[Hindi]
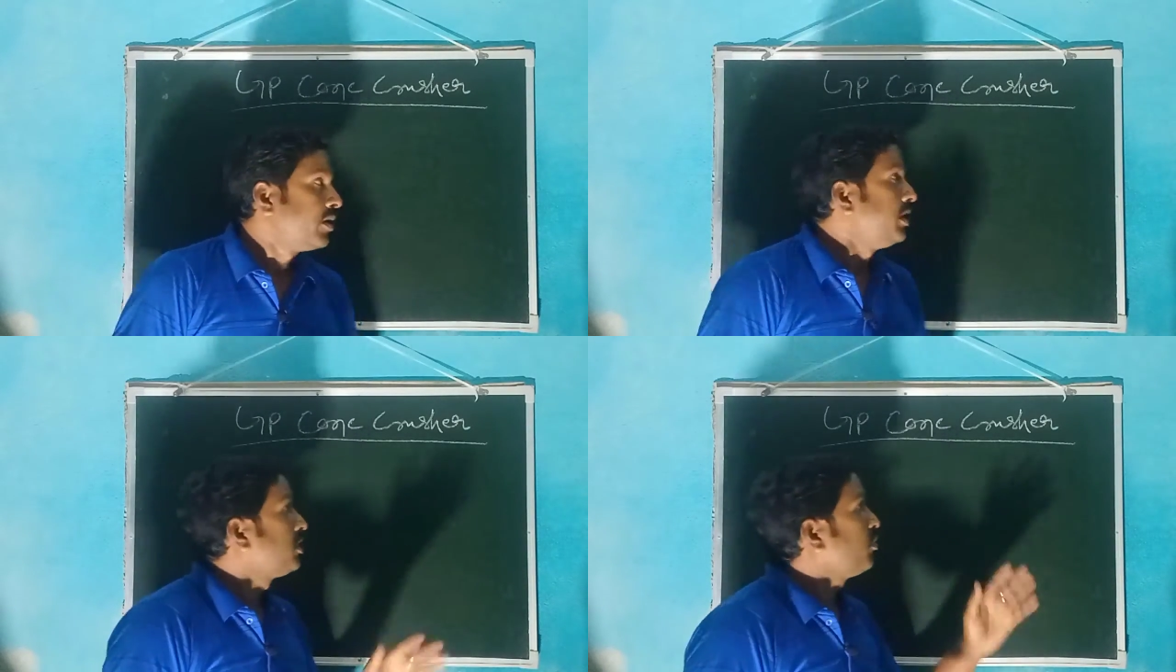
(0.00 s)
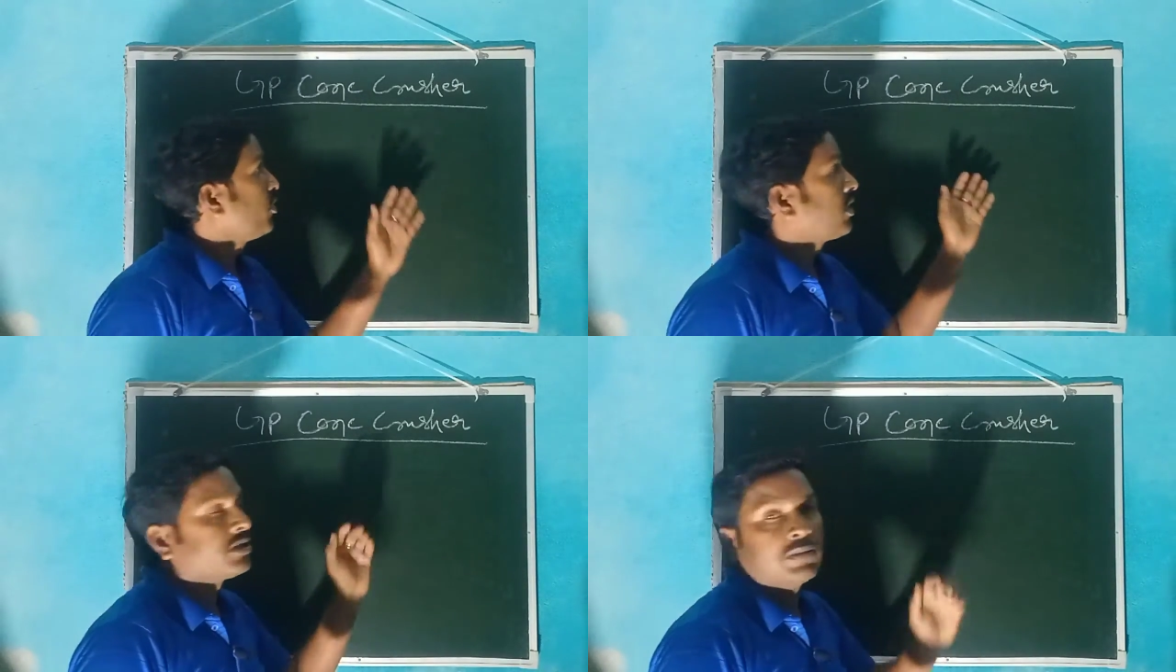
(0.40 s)
इससे
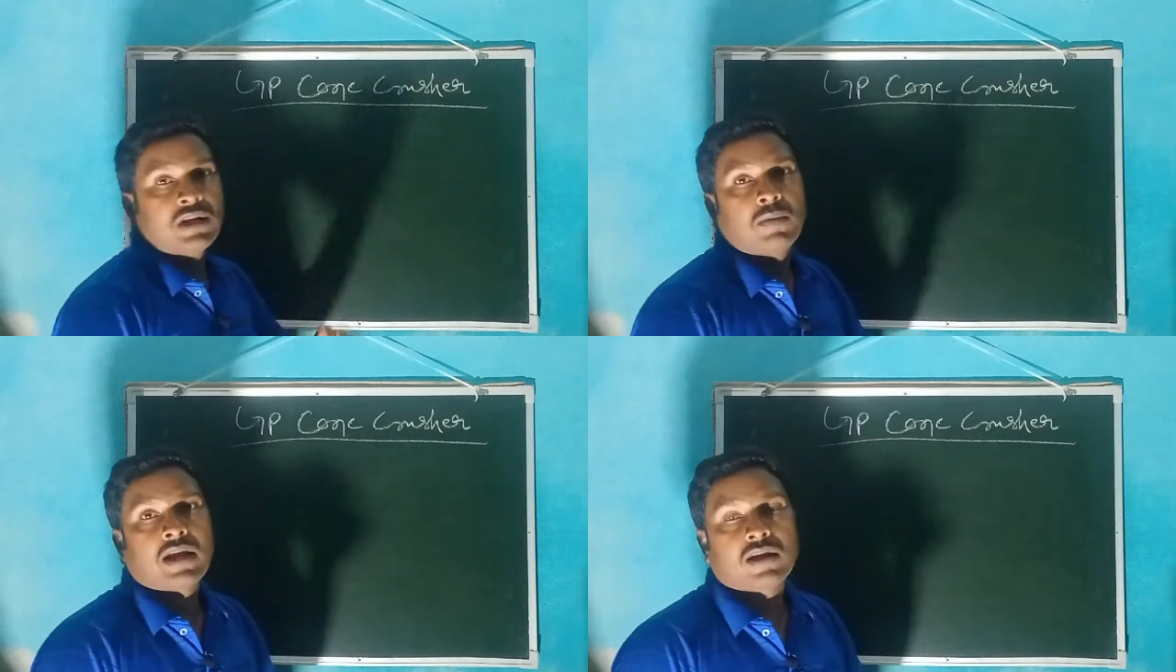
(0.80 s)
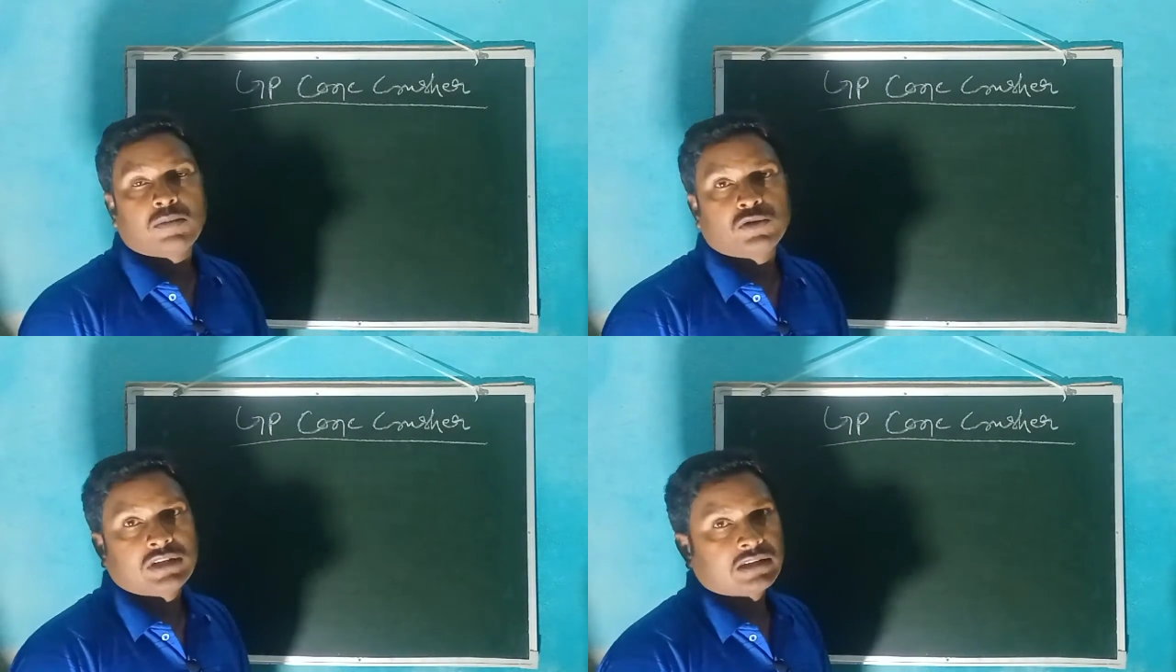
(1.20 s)
प्रोडक्शन भी हमारा
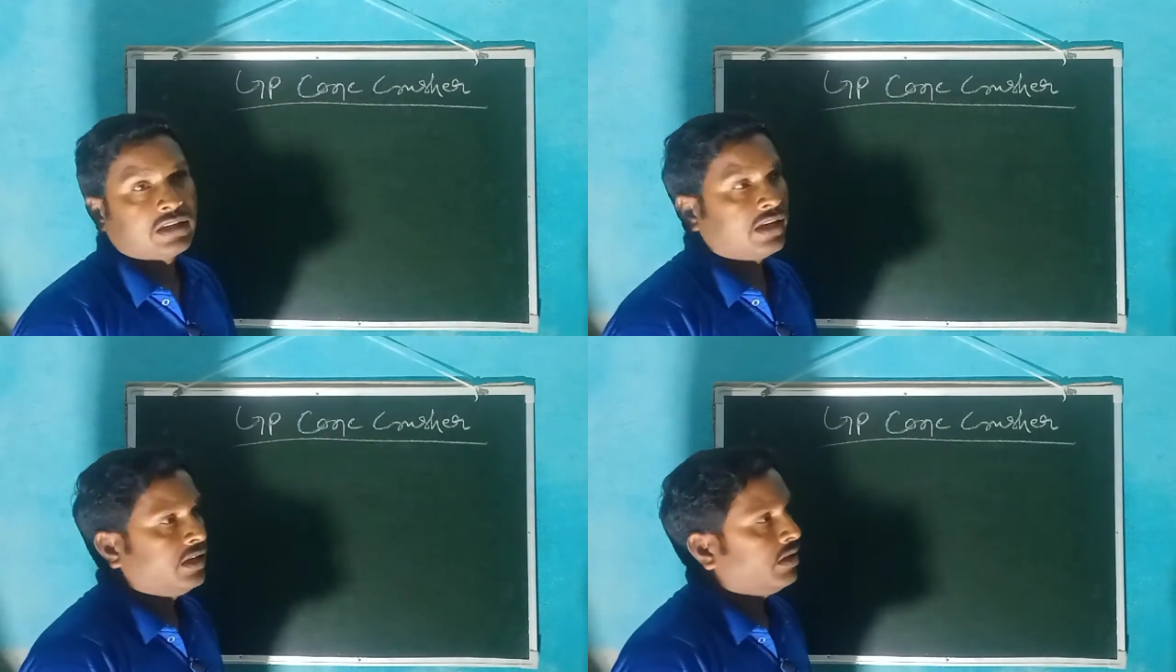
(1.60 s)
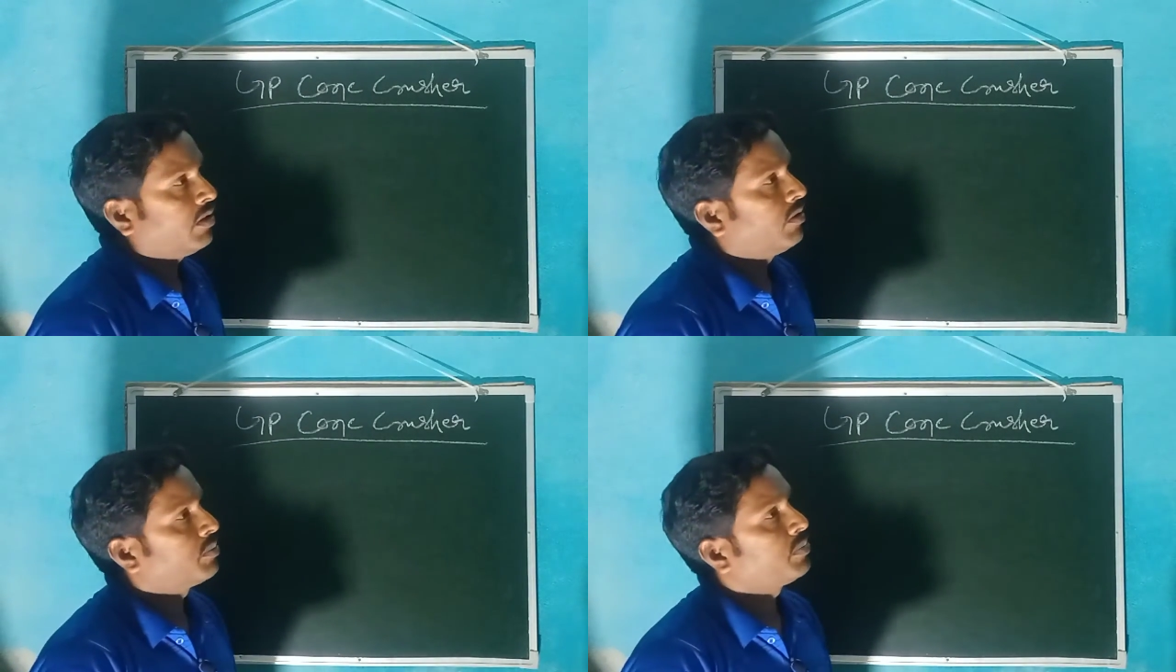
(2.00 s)
कम हो जाता है
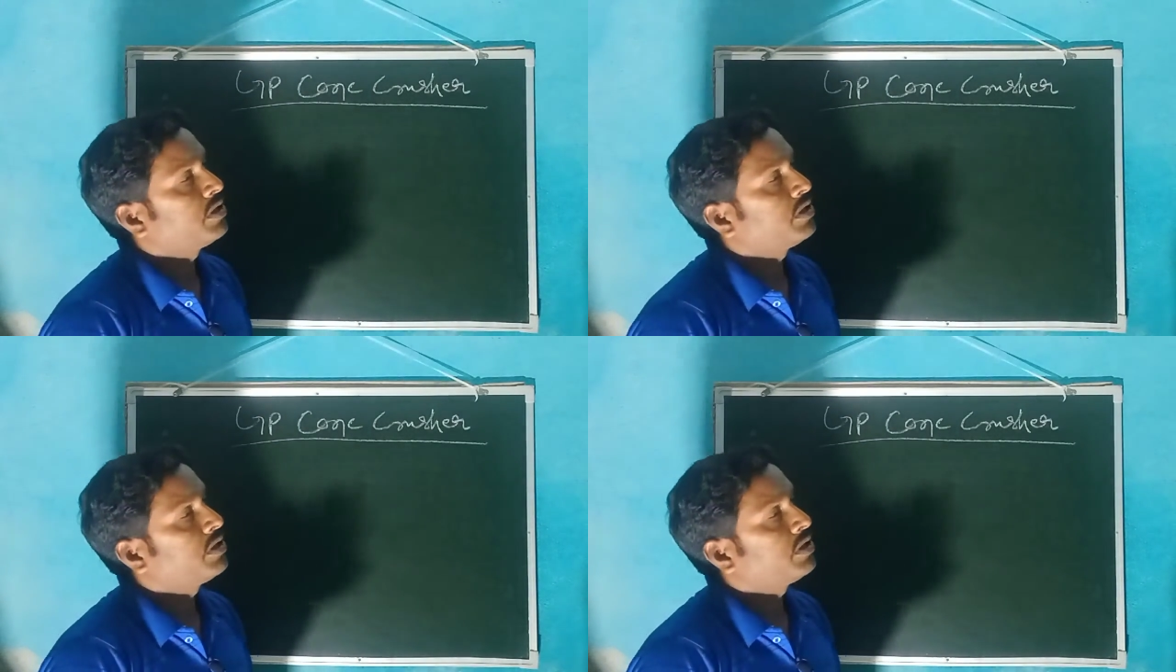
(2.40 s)
और